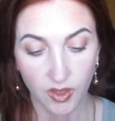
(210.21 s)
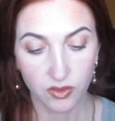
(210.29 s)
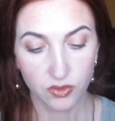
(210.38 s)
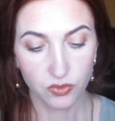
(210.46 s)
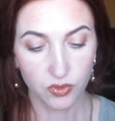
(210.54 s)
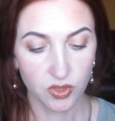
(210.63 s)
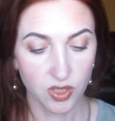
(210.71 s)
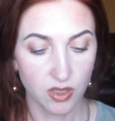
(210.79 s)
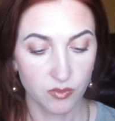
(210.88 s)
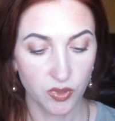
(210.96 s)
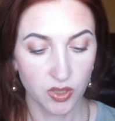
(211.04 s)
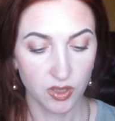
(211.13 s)
ну вот
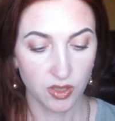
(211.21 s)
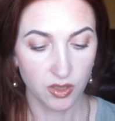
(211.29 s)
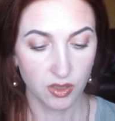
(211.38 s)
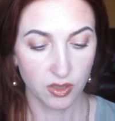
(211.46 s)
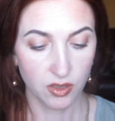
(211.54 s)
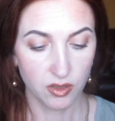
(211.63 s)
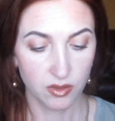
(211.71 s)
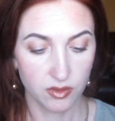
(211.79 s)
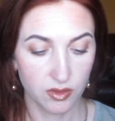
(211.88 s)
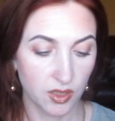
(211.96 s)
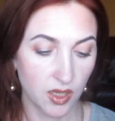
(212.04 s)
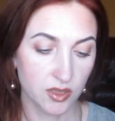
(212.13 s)
как бы
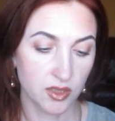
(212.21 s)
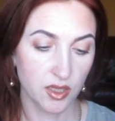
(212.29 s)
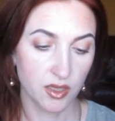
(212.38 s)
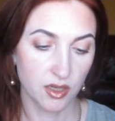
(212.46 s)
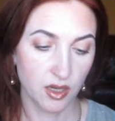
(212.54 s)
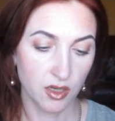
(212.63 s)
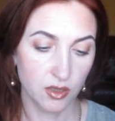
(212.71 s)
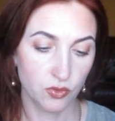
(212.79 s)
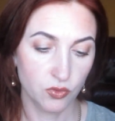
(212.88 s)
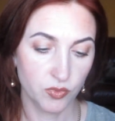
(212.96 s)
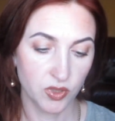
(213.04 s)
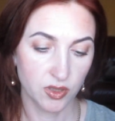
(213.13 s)
от L'Oreal
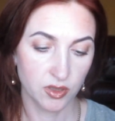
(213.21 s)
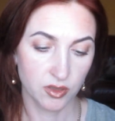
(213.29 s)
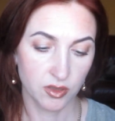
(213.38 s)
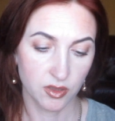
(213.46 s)
Lumi,